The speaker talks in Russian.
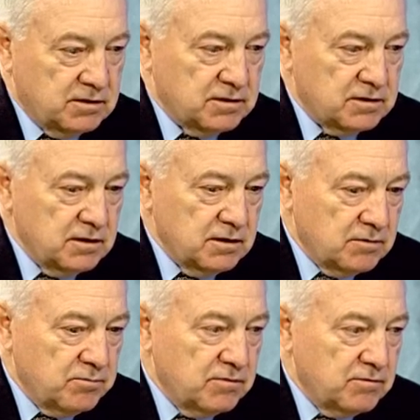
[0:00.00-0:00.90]
держала,
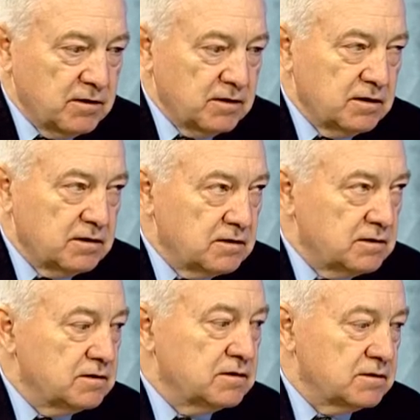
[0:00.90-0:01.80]
обмывала,
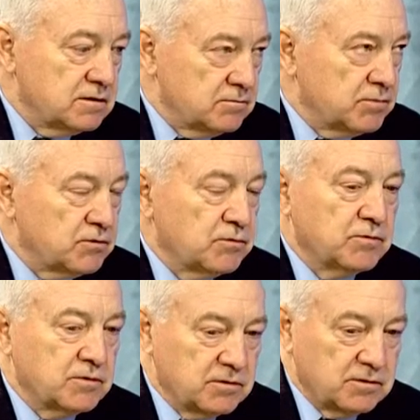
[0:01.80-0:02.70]
и
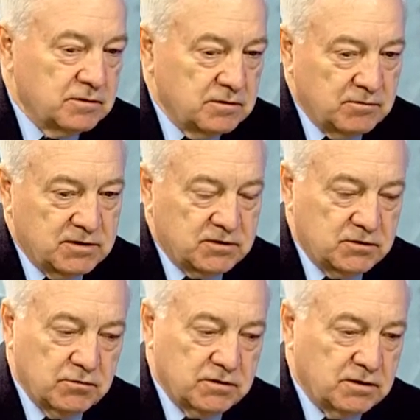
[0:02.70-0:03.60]
потом от
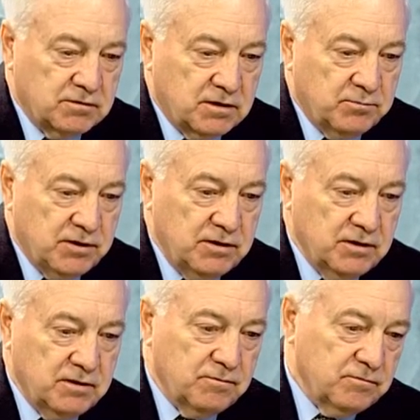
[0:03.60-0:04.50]
26 э, завтра
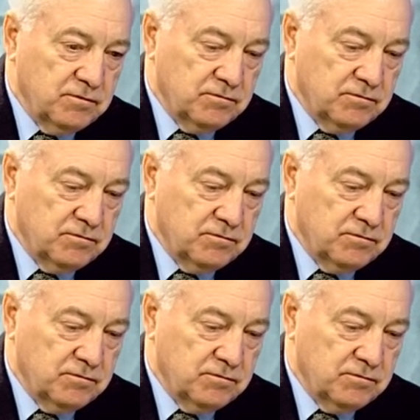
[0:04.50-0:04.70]
поедем,